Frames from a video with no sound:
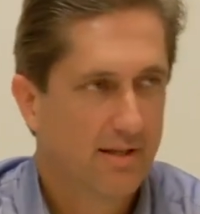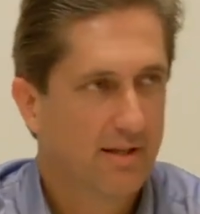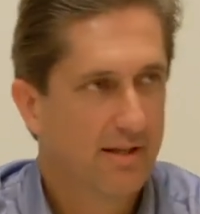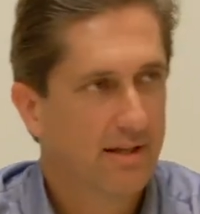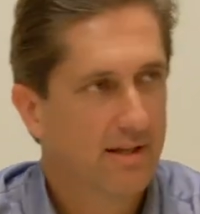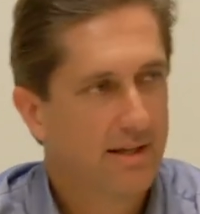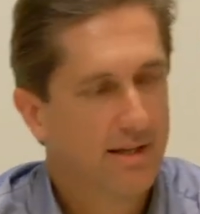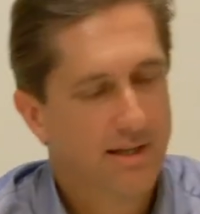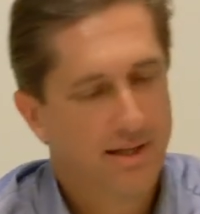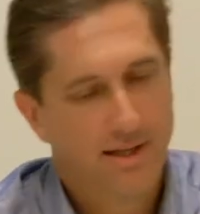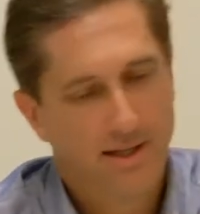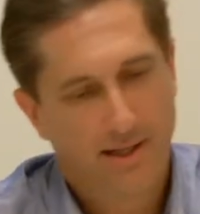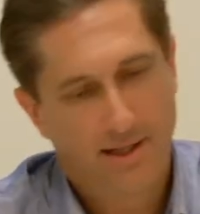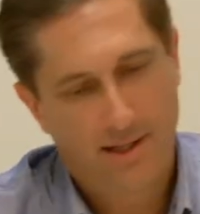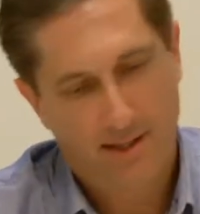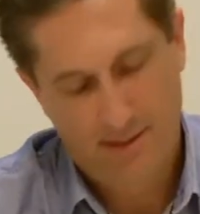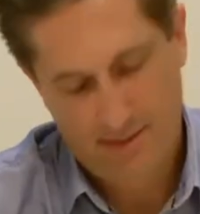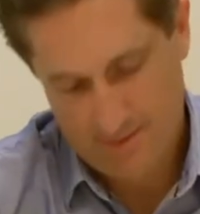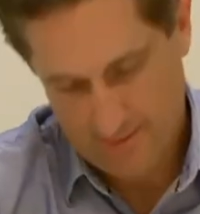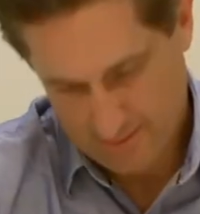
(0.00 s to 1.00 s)

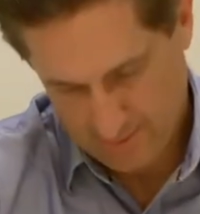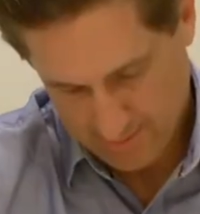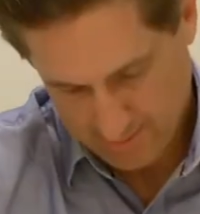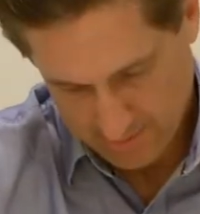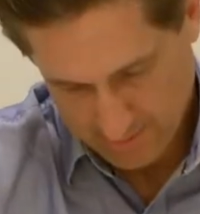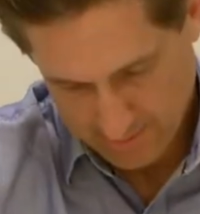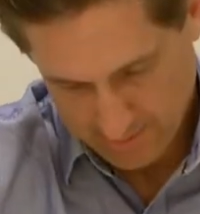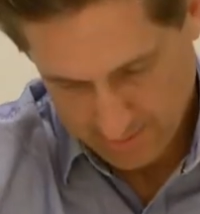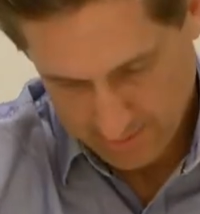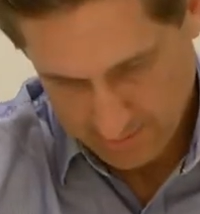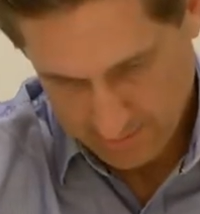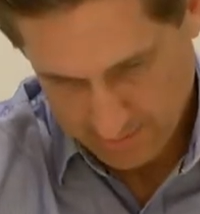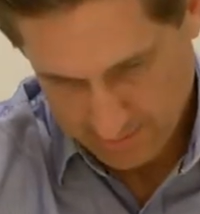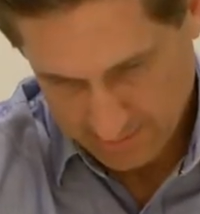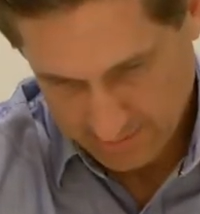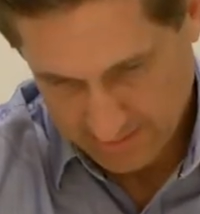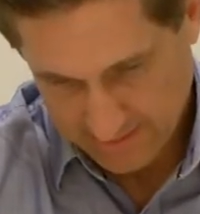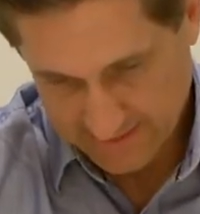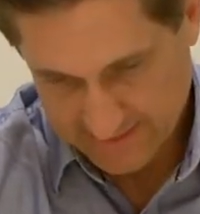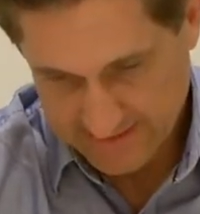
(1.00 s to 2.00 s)
É,
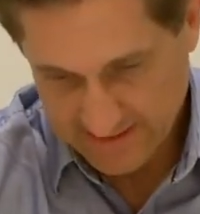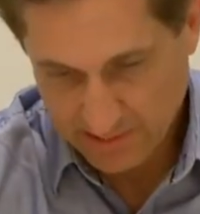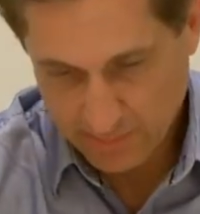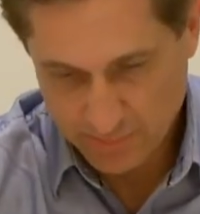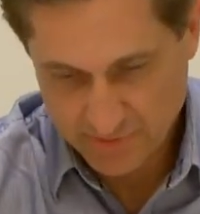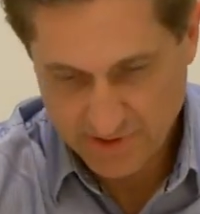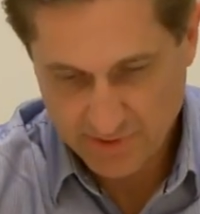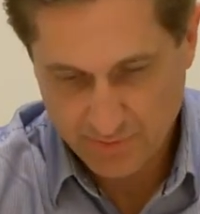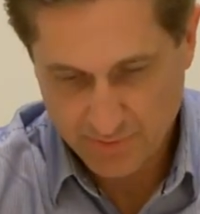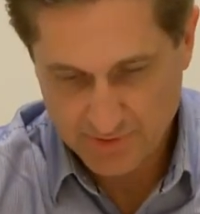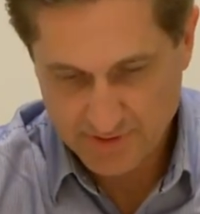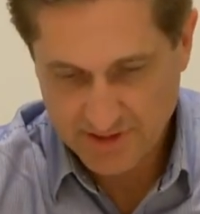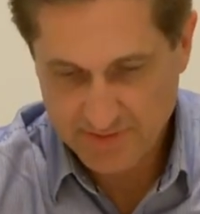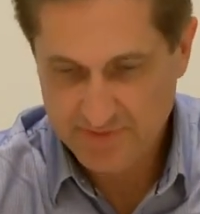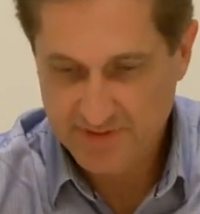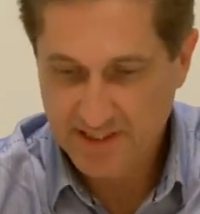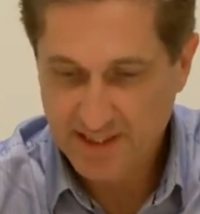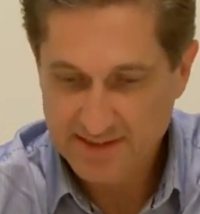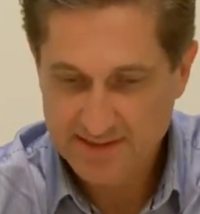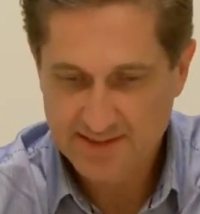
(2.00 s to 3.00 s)
lançamos,
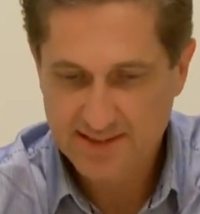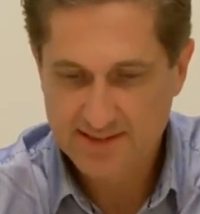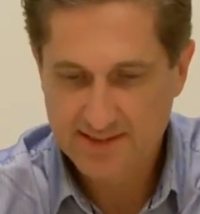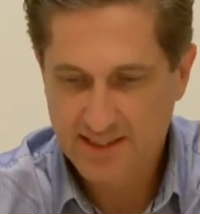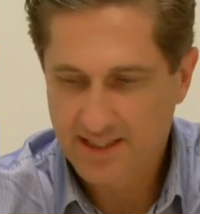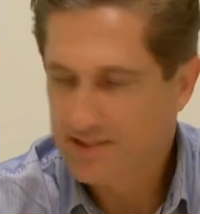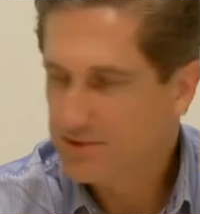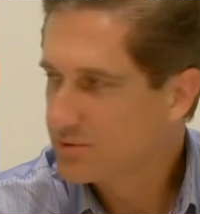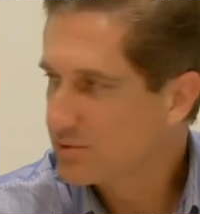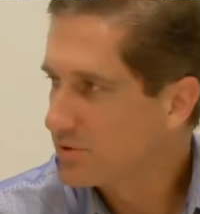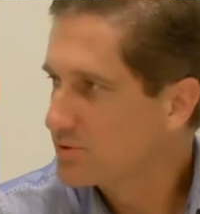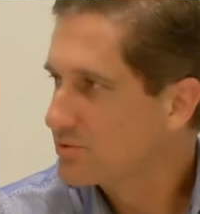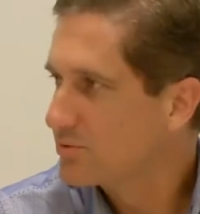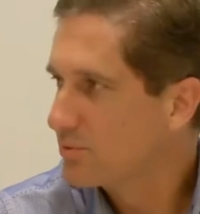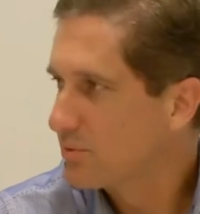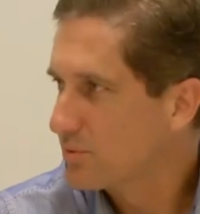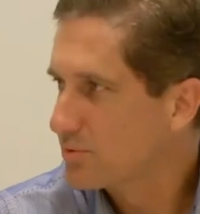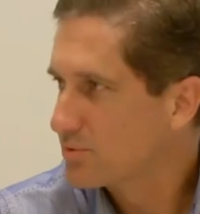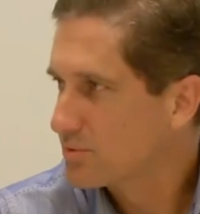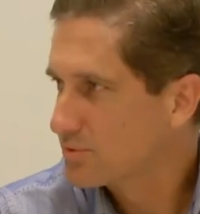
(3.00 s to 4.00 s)
inclusive, antes das eleições,
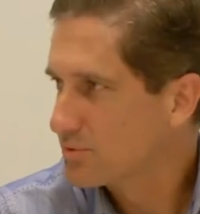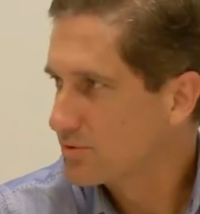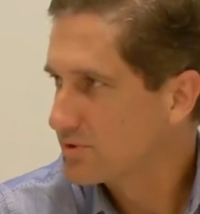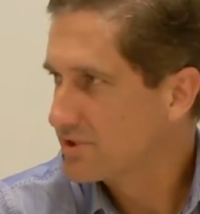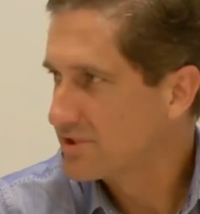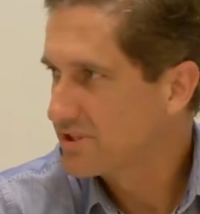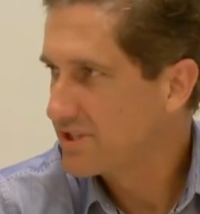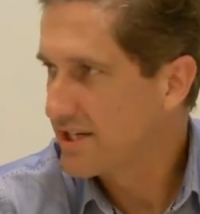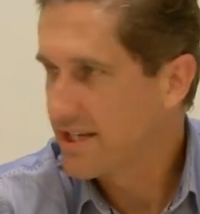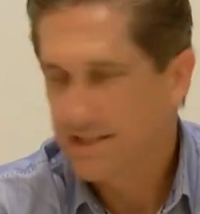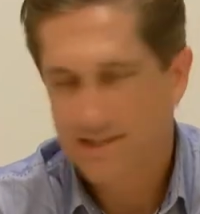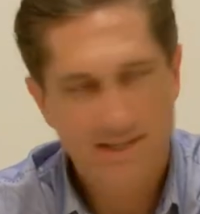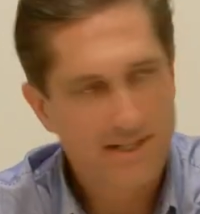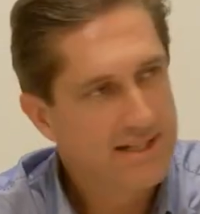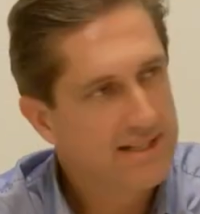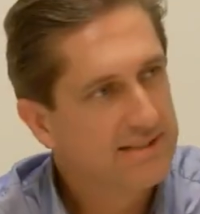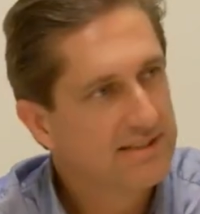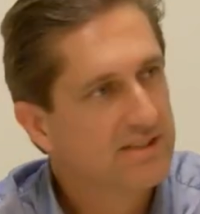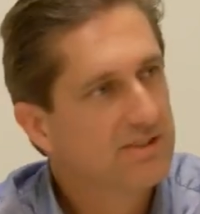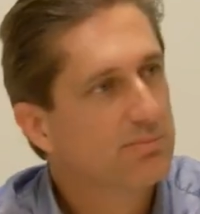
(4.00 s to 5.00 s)
um conjunto de
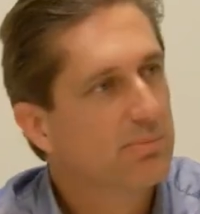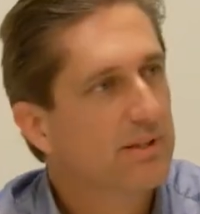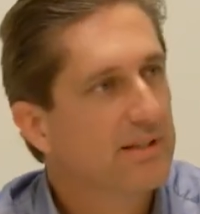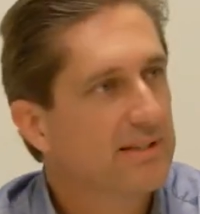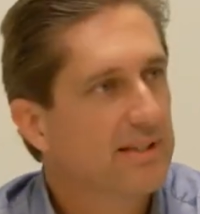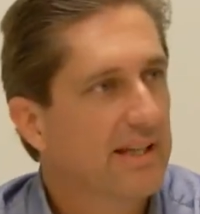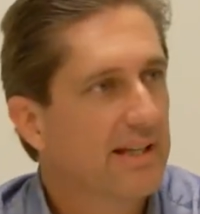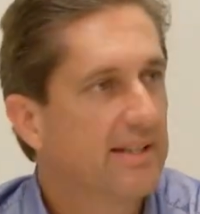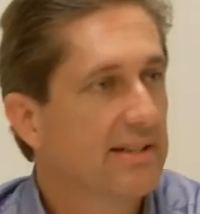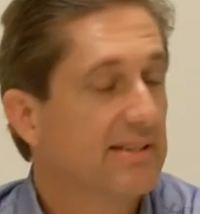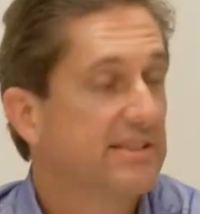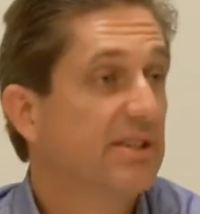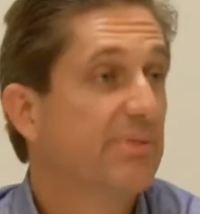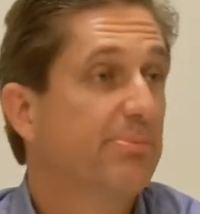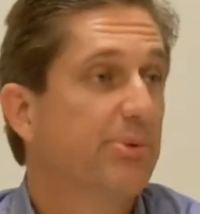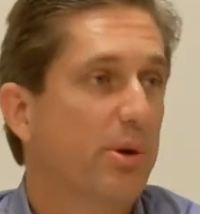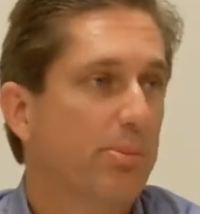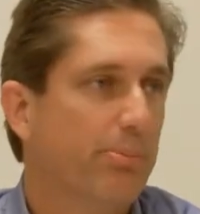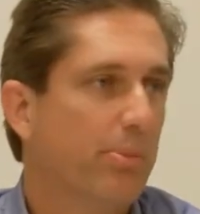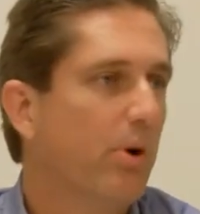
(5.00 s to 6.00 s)
diretrizes, bandeiras e
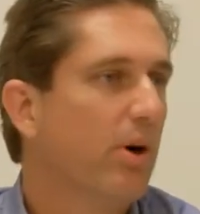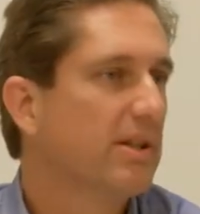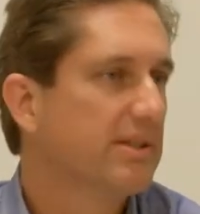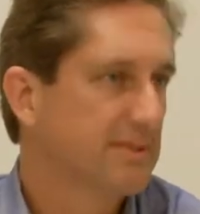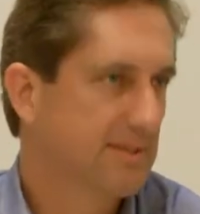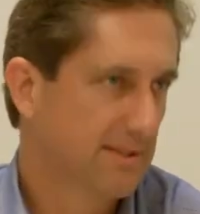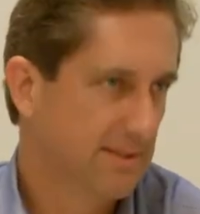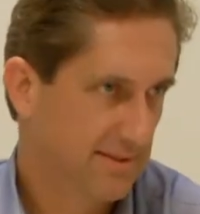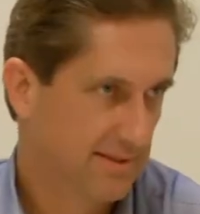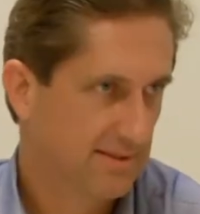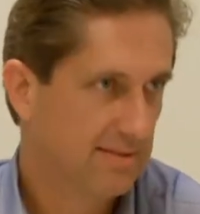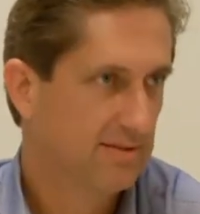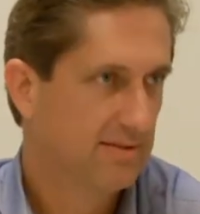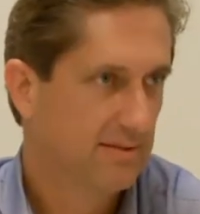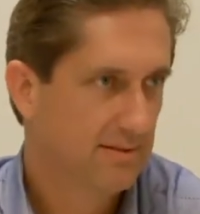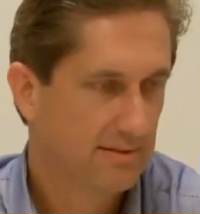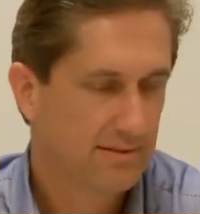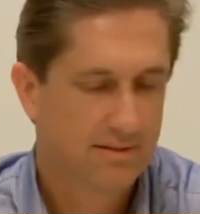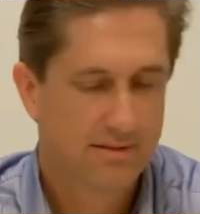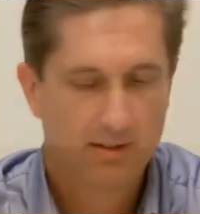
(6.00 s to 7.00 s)
propostas
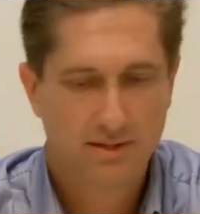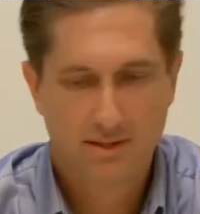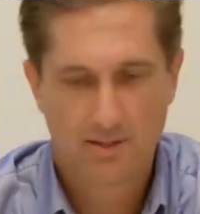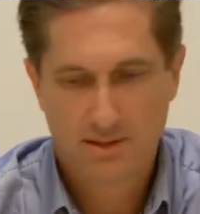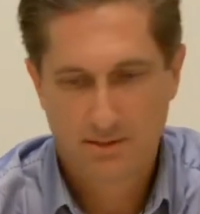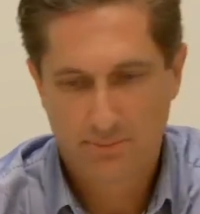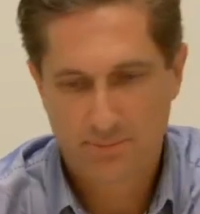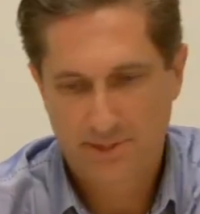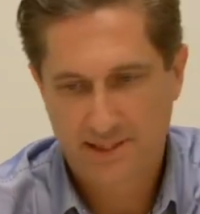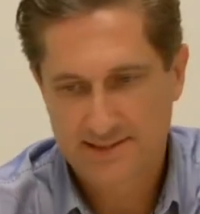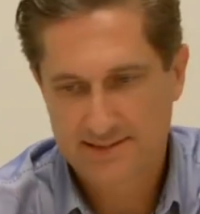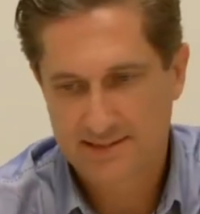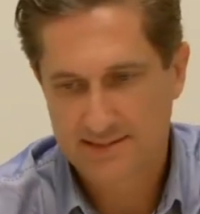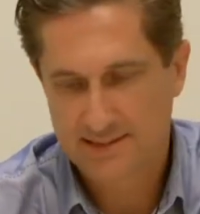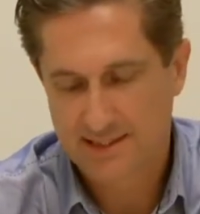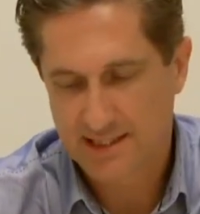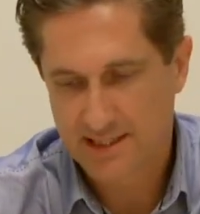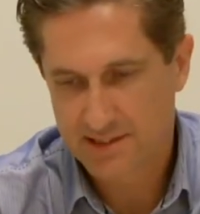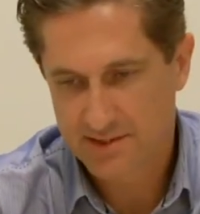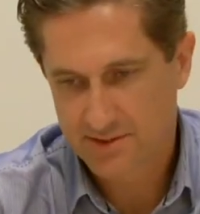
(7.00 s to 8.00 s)
para a
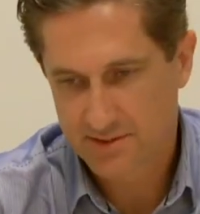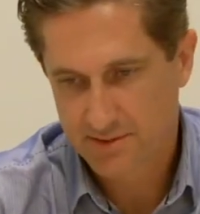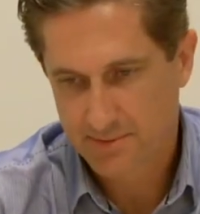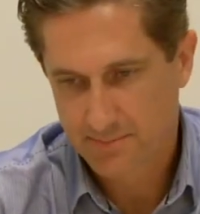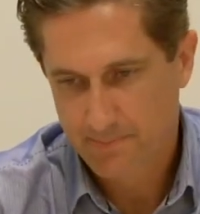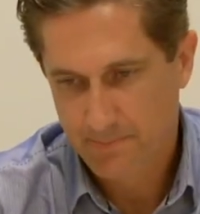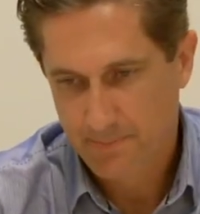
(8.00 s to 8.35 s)
cidade.